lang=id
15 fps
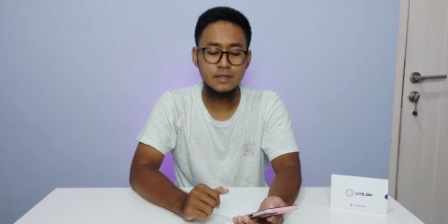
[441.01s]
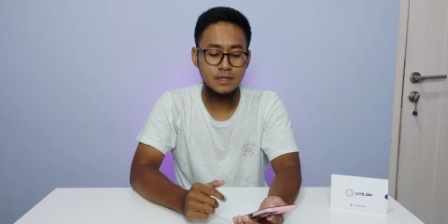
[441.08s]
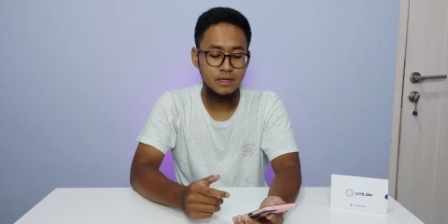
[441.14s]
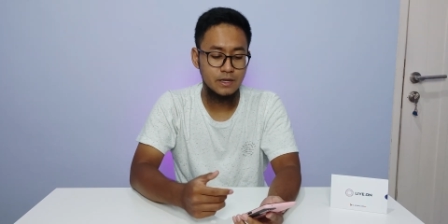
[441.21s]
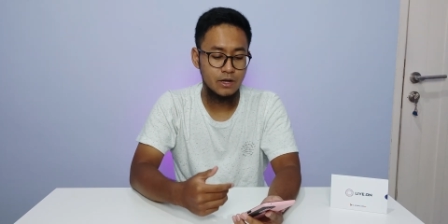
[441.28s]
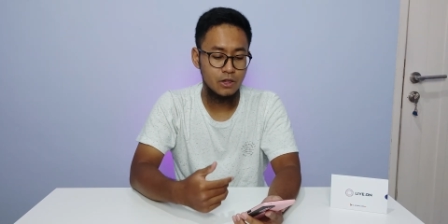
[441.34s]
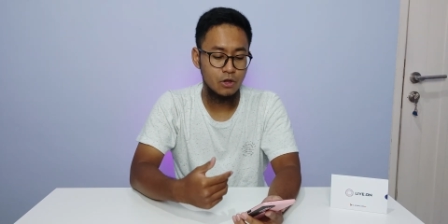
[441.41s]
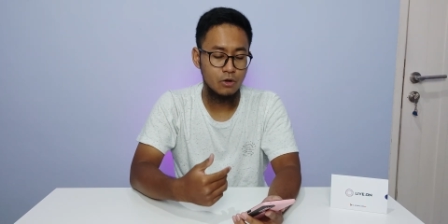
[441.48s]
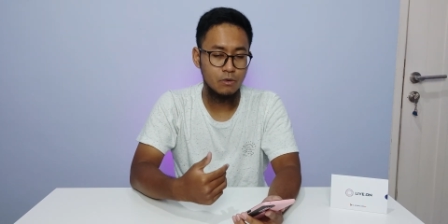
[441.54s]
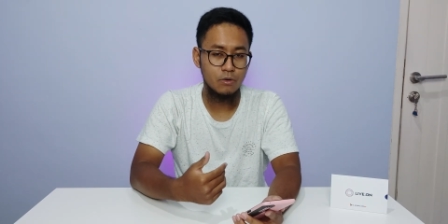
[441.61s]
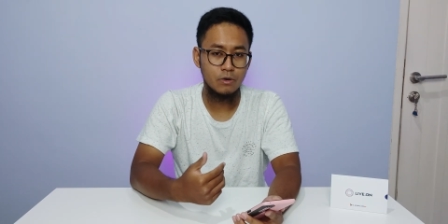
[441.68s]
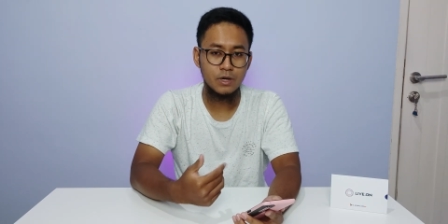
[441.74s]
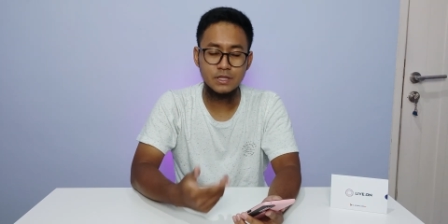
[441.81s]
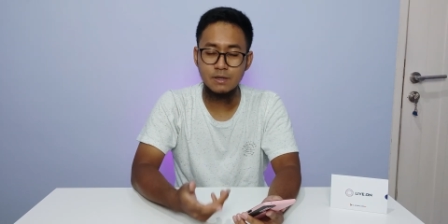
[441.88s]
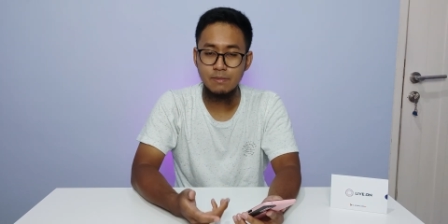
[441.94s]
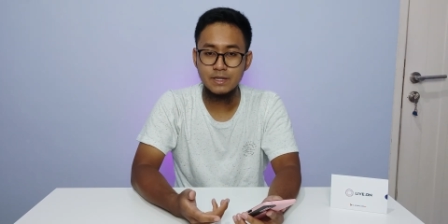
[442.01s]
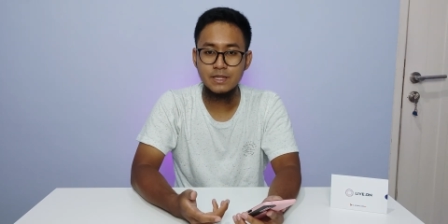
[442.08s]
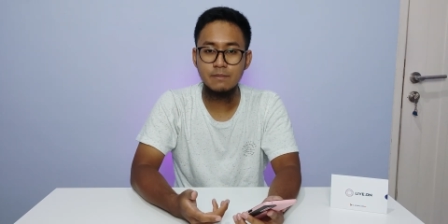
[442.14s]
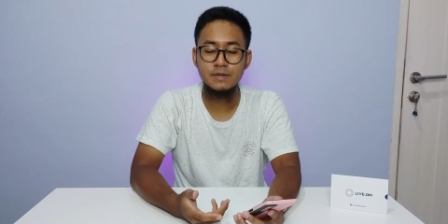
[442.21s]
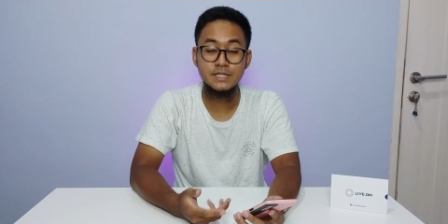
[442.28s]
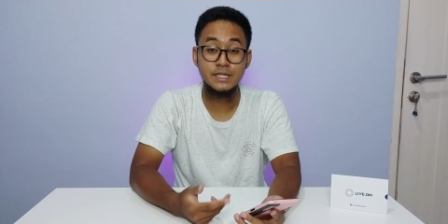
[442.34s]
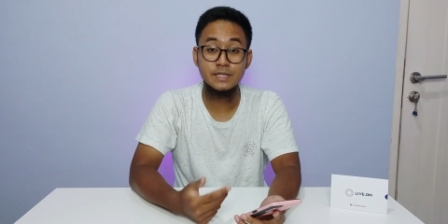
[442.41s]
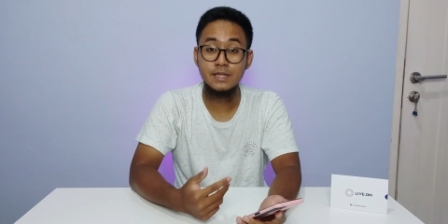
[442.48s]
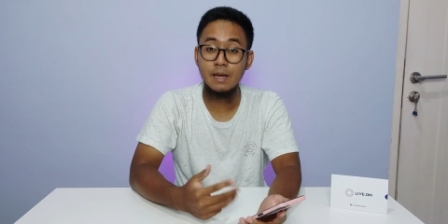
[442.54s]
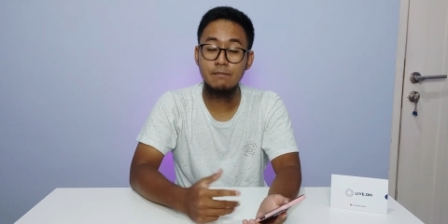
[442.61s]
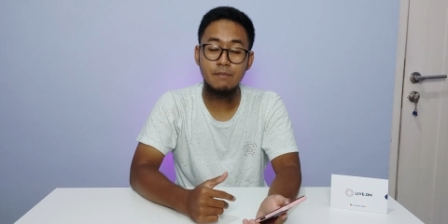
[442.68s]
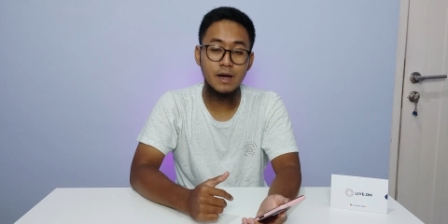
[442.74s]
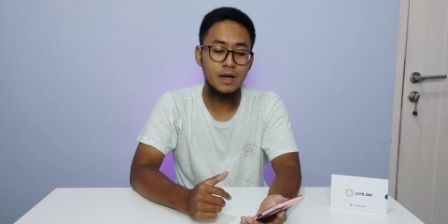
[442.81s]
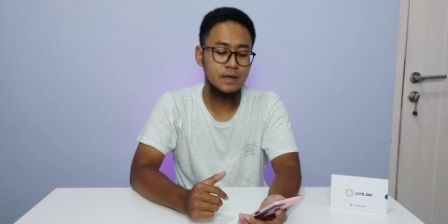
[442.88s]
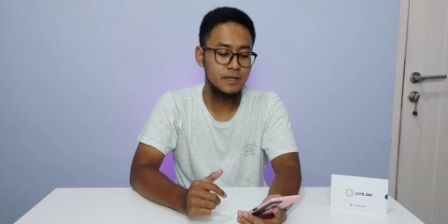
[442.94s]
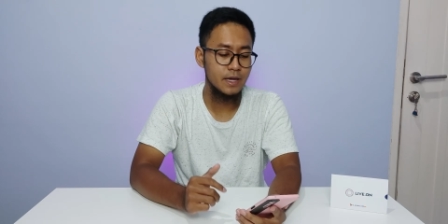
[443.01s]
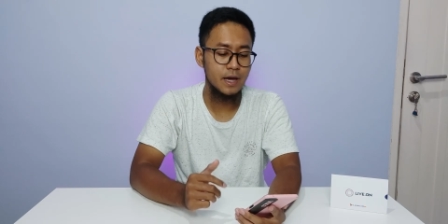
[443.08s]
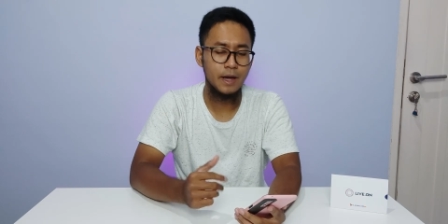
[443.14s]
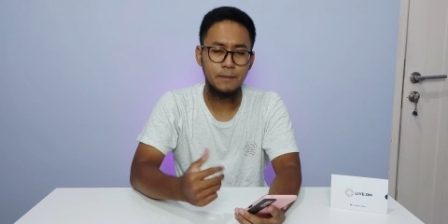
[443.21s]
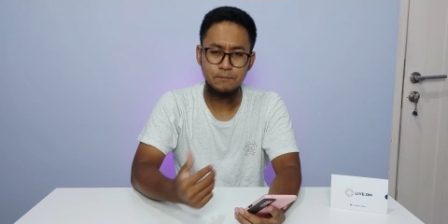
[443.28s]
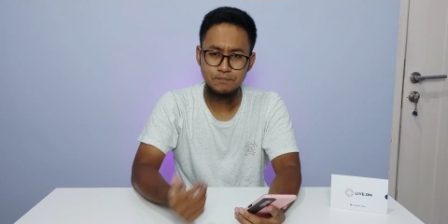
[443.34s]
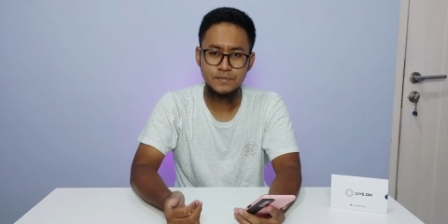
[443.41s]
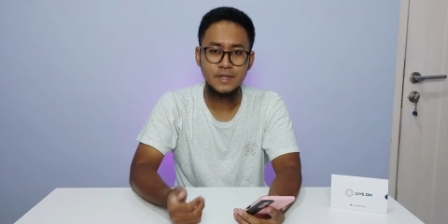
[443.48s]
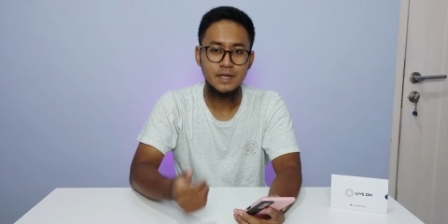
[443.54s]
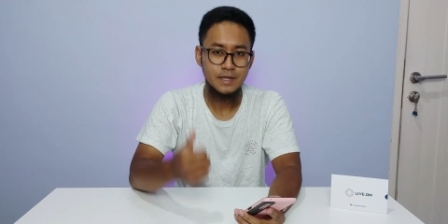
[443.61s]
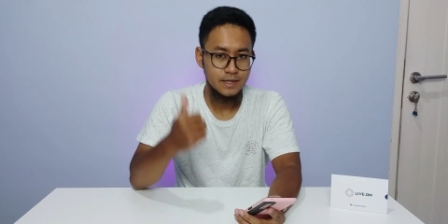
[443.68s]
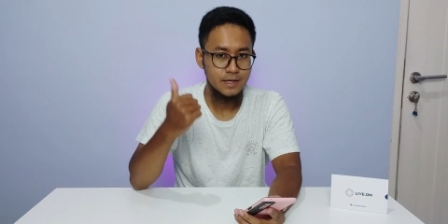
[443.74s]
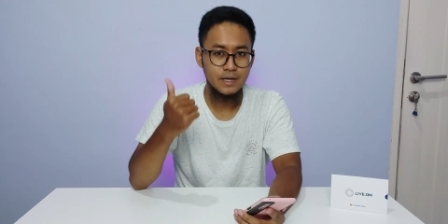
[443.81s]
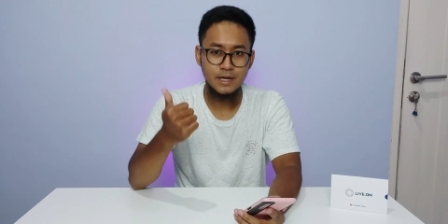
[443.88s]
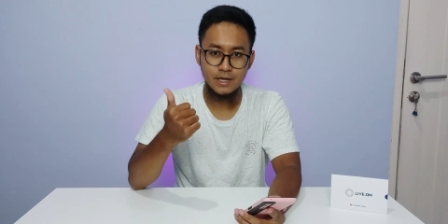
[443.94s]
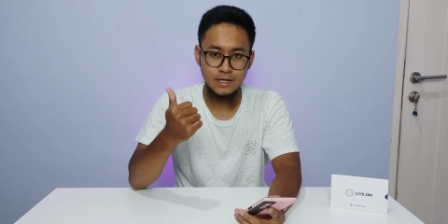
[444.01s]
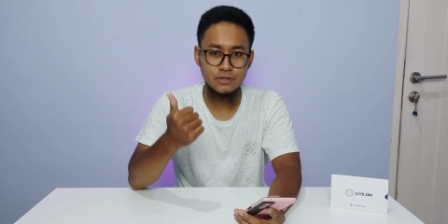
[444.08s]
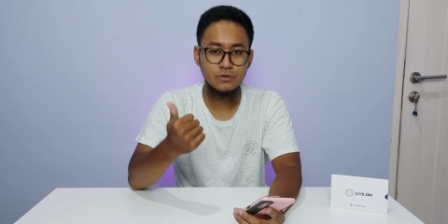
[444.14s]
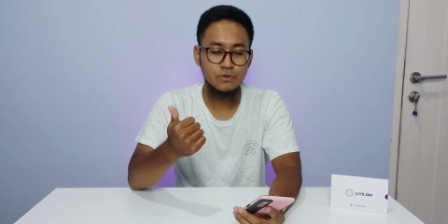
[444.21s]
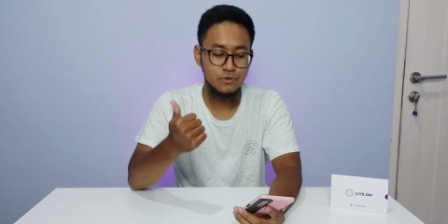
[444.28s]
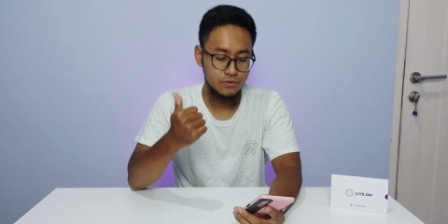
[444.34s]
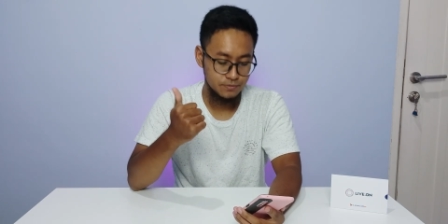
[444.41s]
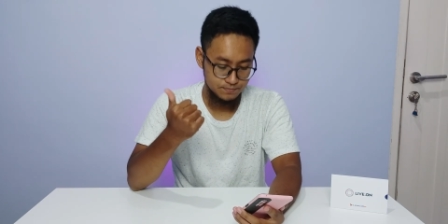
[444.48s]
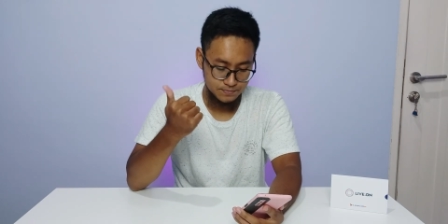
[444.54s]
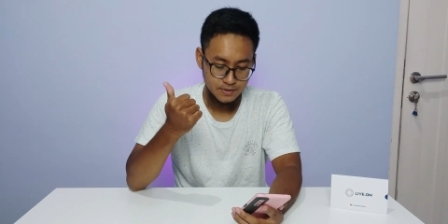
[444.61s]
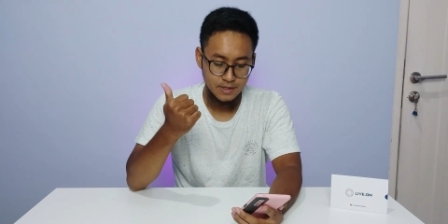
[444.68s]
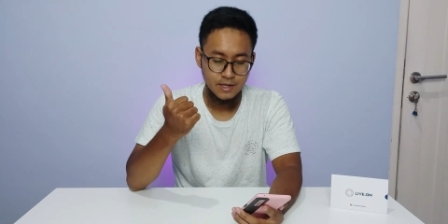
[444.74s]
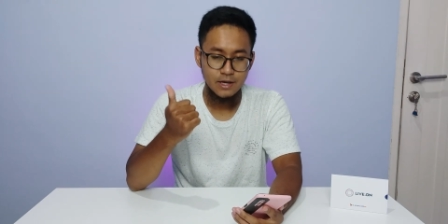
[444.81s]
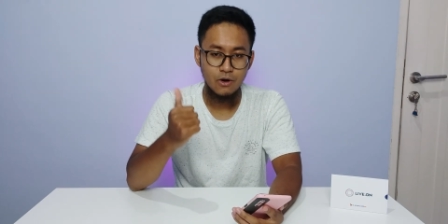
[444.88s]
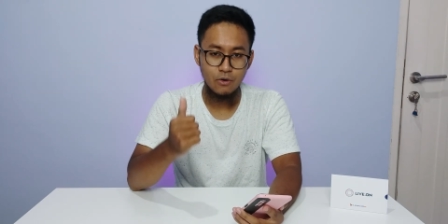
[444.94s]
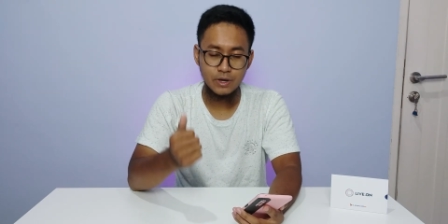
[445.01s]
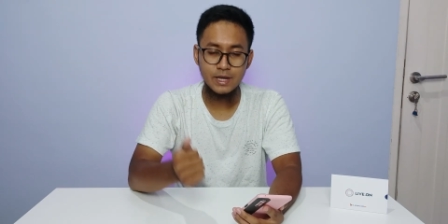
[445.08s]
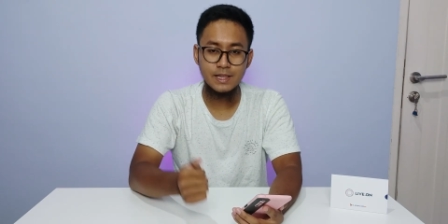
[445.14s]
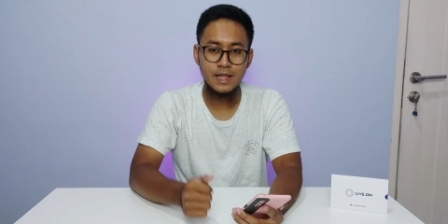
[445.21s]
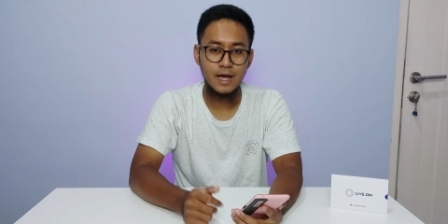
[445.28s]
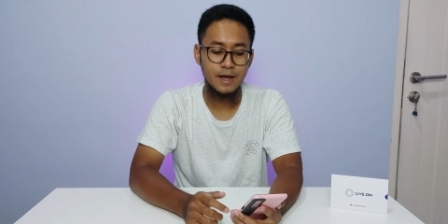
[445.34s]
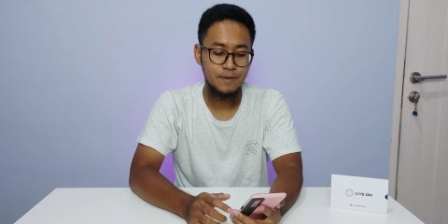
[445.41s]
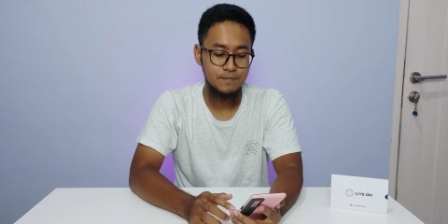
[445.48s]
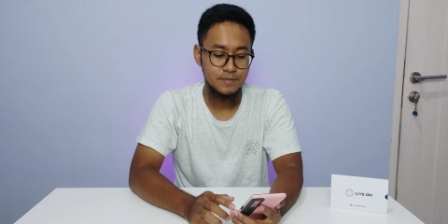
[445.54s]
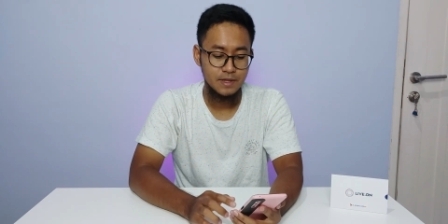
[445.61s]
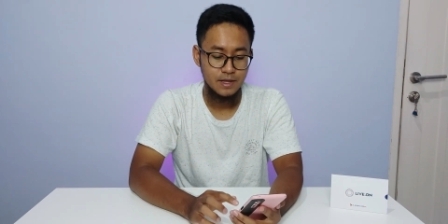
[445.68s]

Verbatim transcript: Jadi kalau ke depannya bisa ditambah ya itu oke okay lah.